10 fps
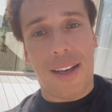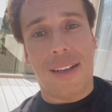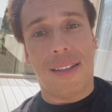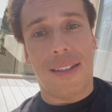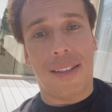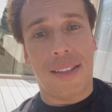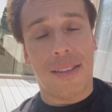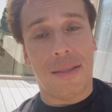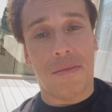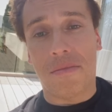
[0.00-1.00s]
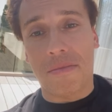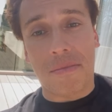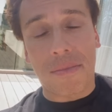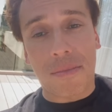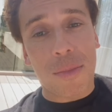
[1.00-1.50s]

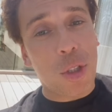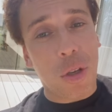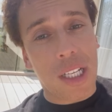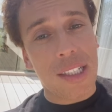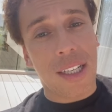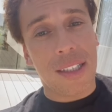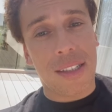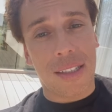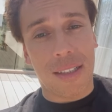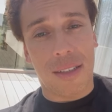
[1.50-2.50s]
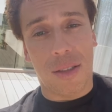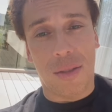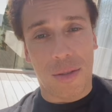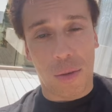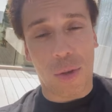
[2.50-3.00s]
Эм, что касается
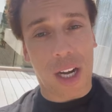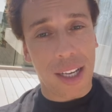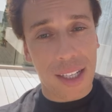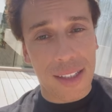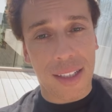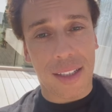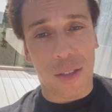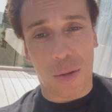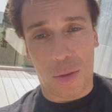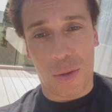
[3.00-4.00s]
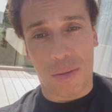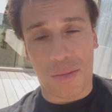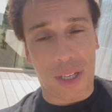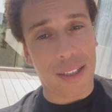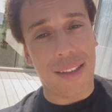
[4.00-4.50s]
Украины, то
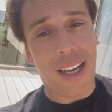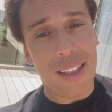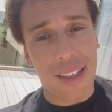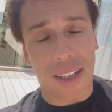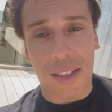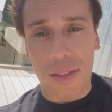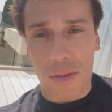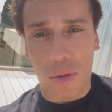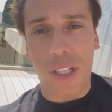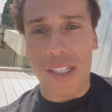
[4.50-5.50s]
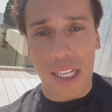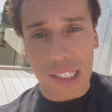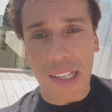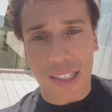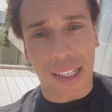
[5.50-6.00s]
когда-то, ну лет
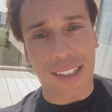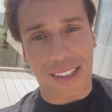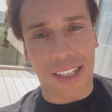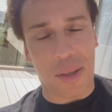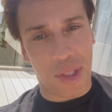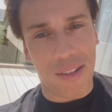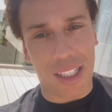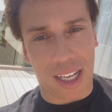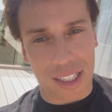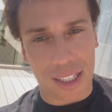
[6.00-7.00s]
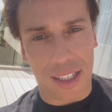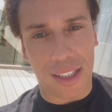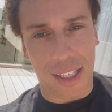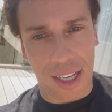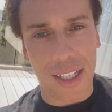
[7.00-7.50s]
10 назад, когда я там давал
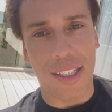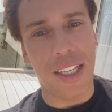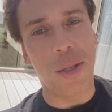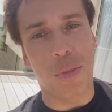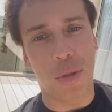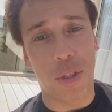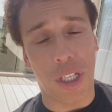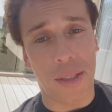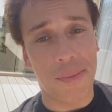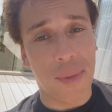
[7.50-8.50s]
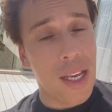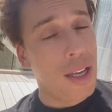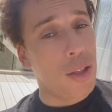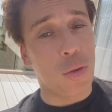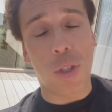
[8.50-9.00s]
концерты, я деньги получал.
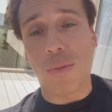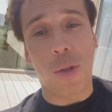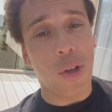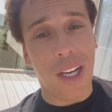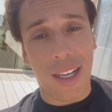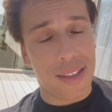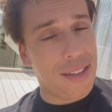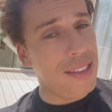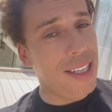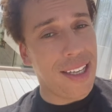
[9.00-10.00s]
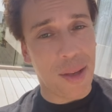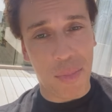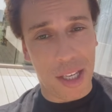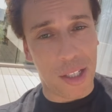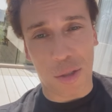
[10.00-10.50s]
Но уже много лет ни
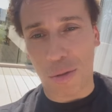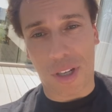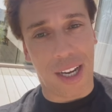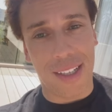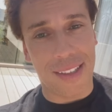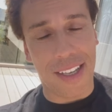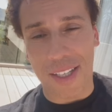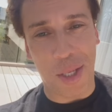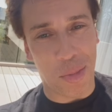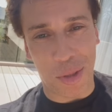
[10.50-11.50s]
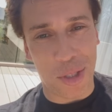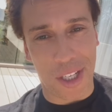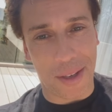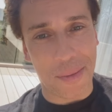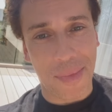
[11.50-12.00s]
копейки с Украины я не получаю.